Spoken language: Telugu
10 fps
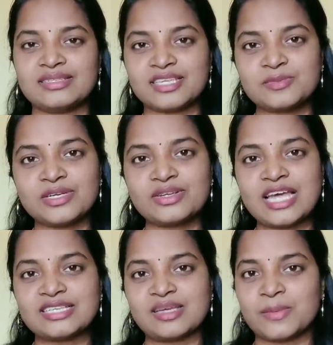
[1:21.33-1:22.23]
డిస్క్రిప్షన్లో
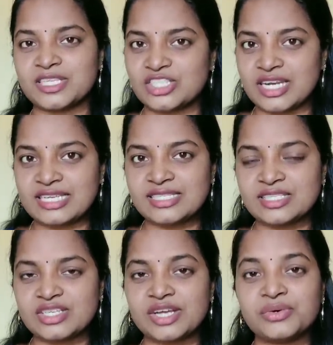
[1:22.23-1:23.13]
దానికి సంబంధించిన లింక్స్
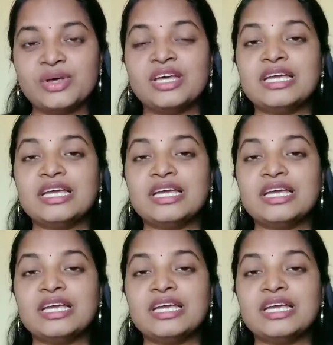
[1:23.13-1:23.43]
ఇచ్చాను